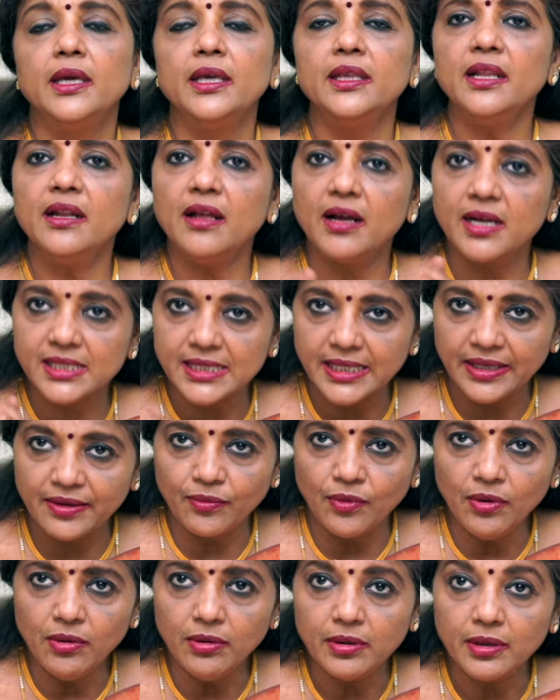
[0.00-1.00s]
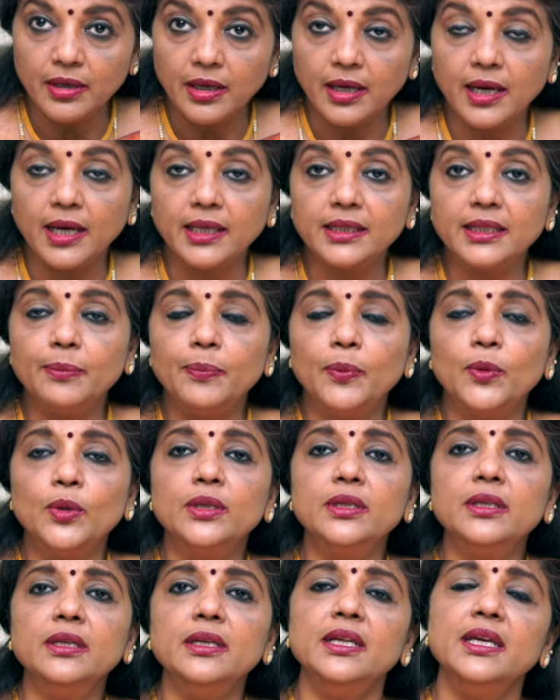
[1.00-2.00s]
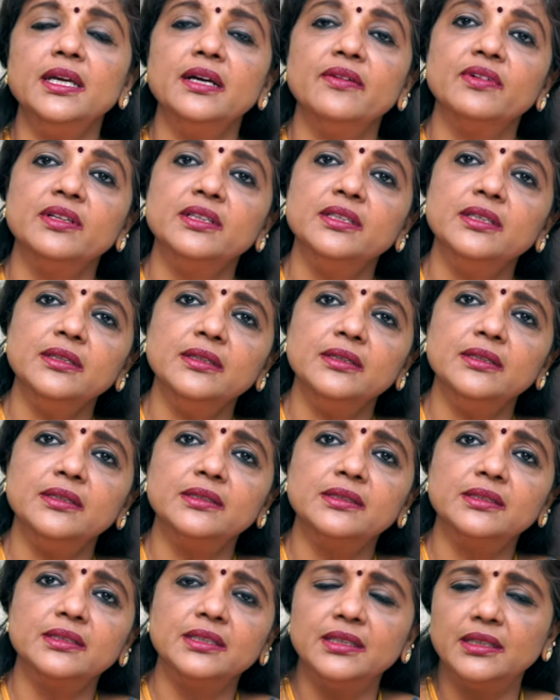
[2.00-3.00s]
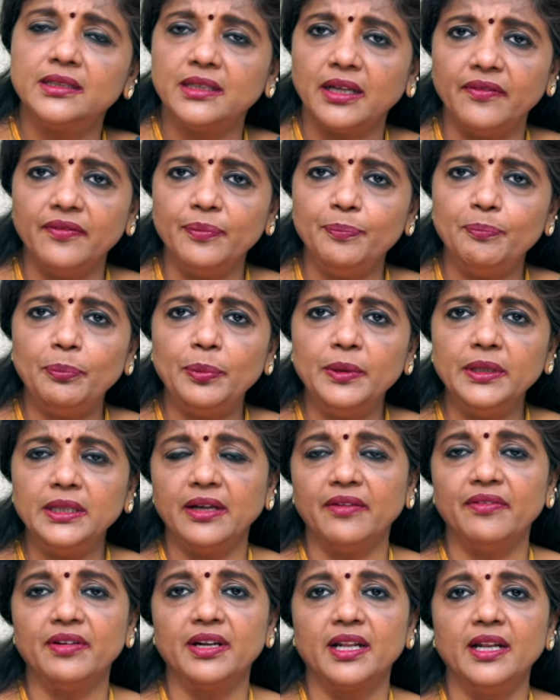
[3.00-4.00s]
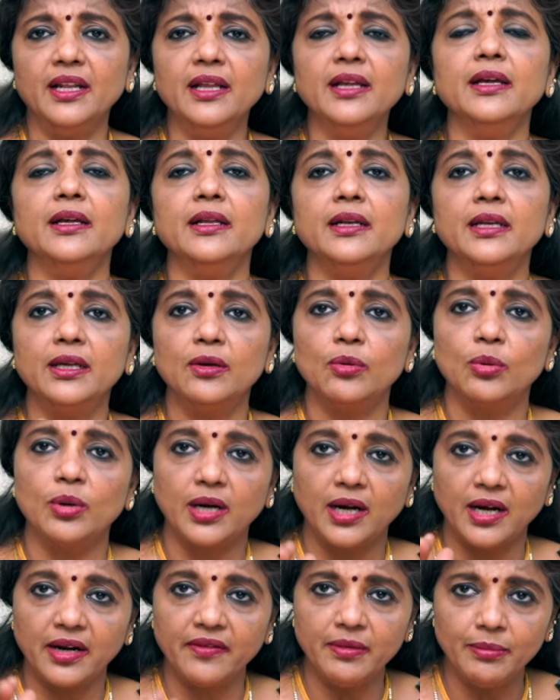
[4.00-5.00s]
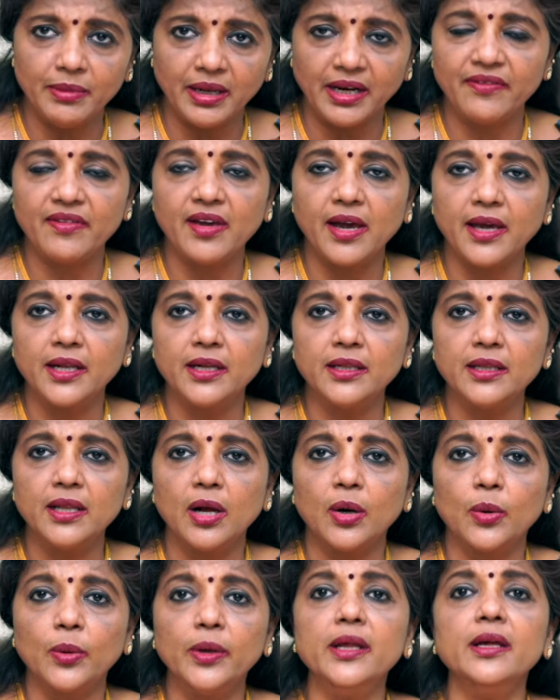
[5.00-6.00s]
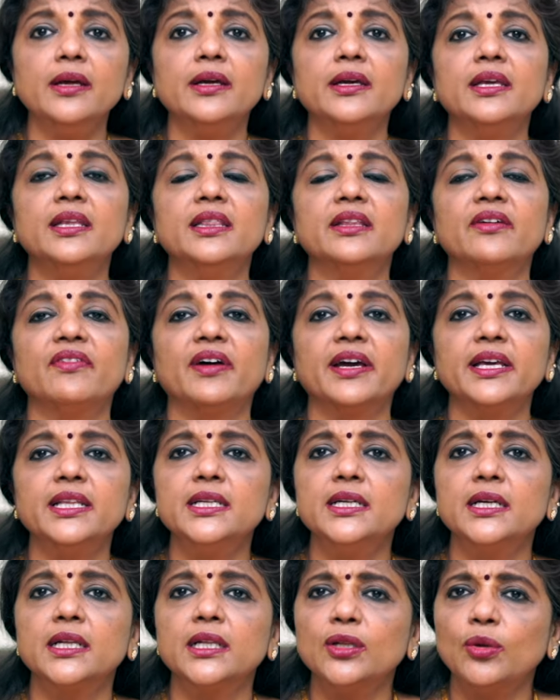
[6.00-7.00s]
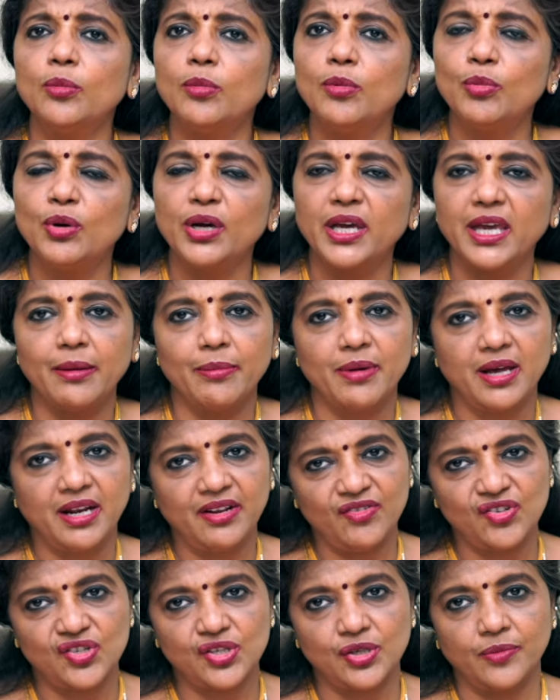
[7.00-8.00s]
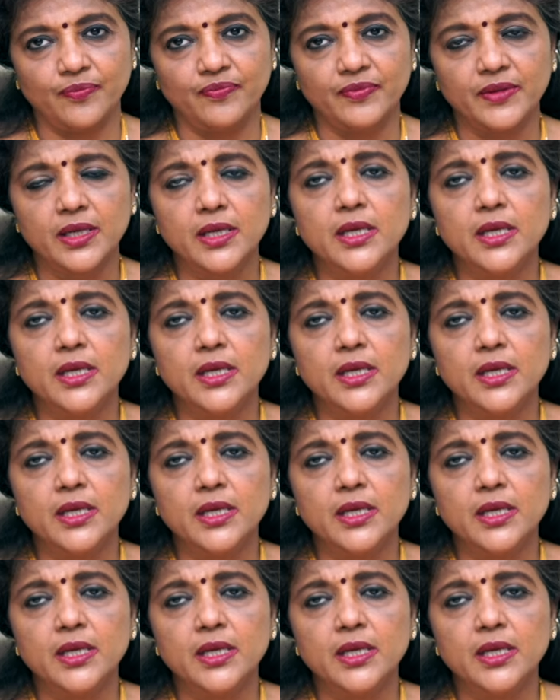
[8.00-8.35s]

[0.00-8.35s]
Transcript: இதை நாங்கள் செய்வோம் அதை பொறுத்து நீங்கள் வந்து இது தப்பு தவறல்ல நீங்கள் உங்கள் கணவன் மனைவியாக இருந்தால் கூட இந்த வயதுங்கிறது ரொம்ப முக்கியமான விஷயம்